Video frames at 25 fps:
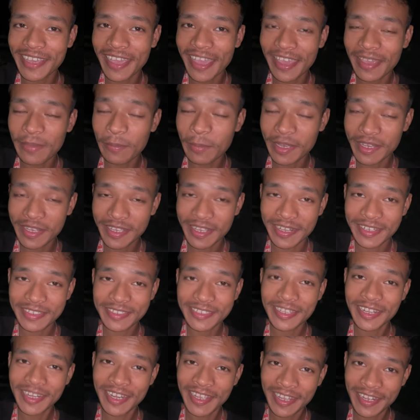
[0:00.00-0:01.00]
आए बट
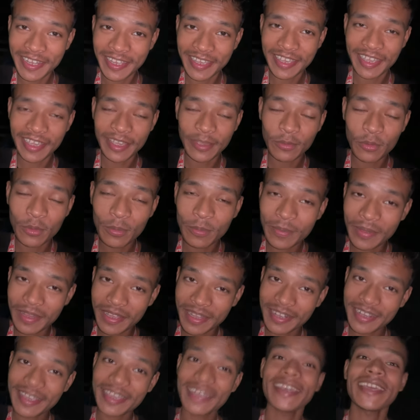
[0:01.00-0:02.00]
खरीद के नहीं लेके आए वो
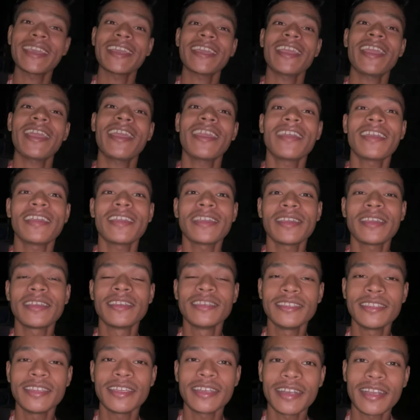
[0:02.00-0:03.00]
पकड़ के लेके आया है
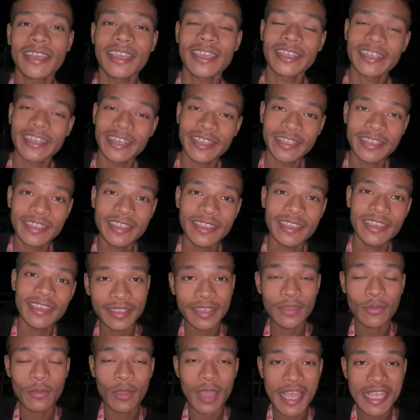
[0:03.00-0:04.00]
इधर एक नदी
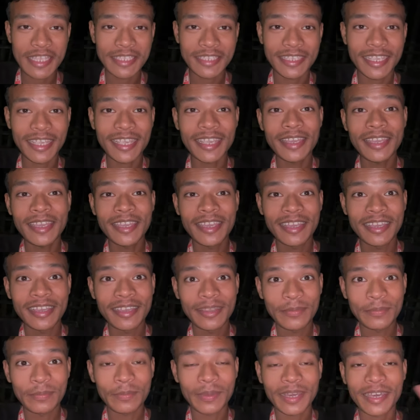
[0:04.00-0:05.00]
है ये वहाँ से
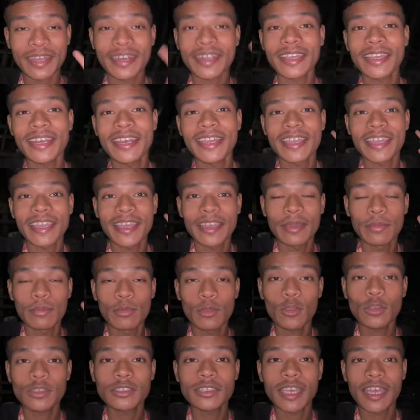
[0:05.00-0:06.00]
पकड़ के लेके आया
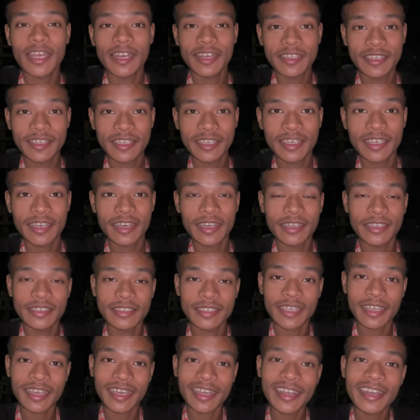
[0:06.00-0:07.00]
बहुत सारे दिखे ना
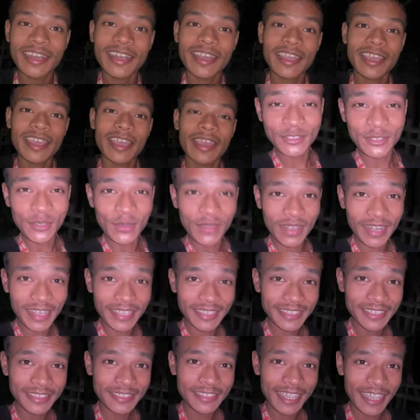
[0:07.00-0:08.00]
इसके कारण लेके आया और
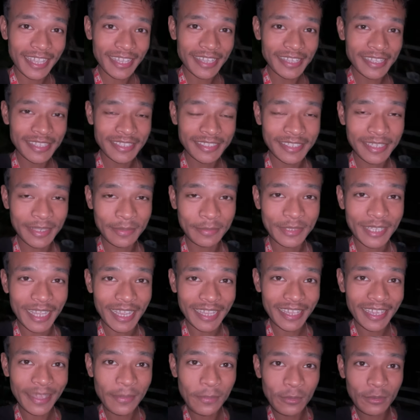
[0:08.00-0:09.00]
एक दिन जाएंगे तब
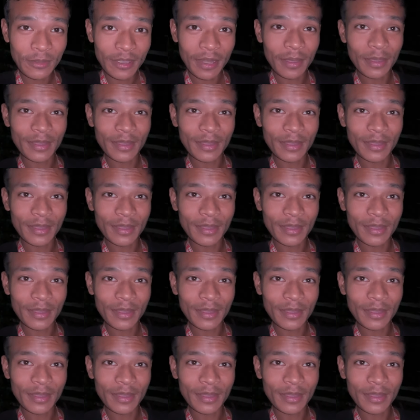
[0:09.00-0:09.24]
जाके पूरा